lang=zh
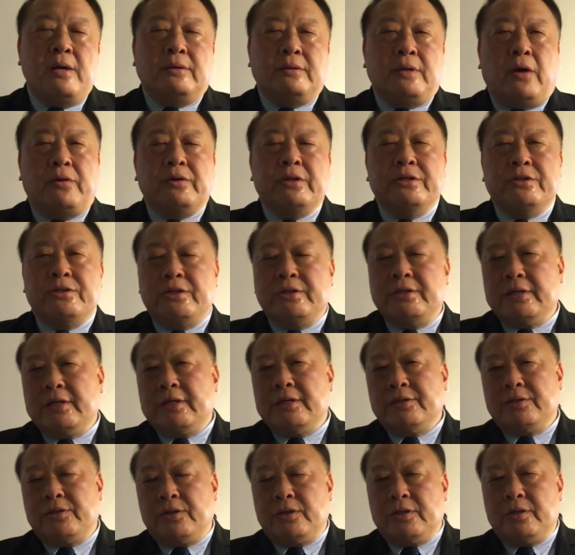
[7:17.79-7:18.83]
到底是这
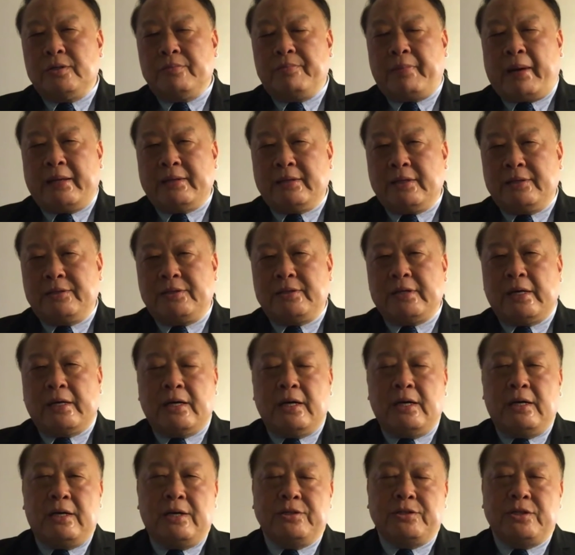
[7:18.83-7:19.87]
个是把这个整个
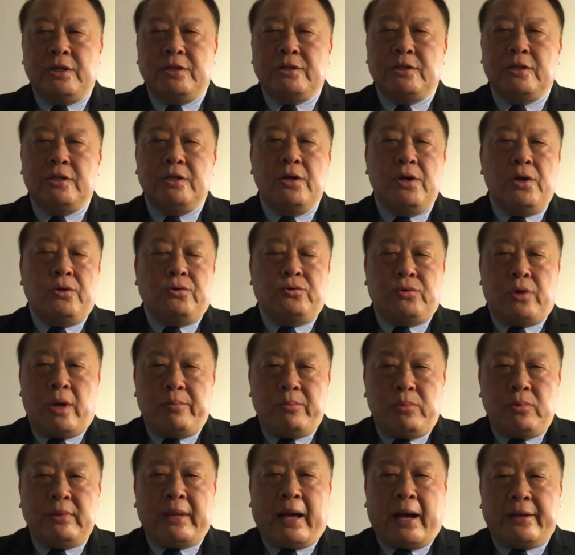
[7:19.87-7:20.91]
核设施
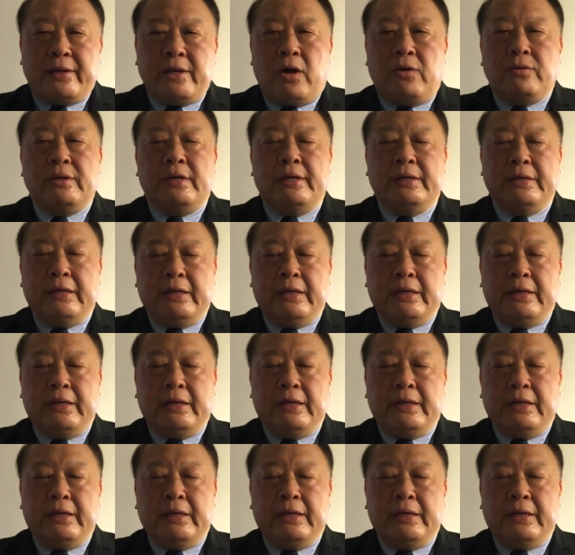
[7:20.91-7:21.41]
全部拿掉呢，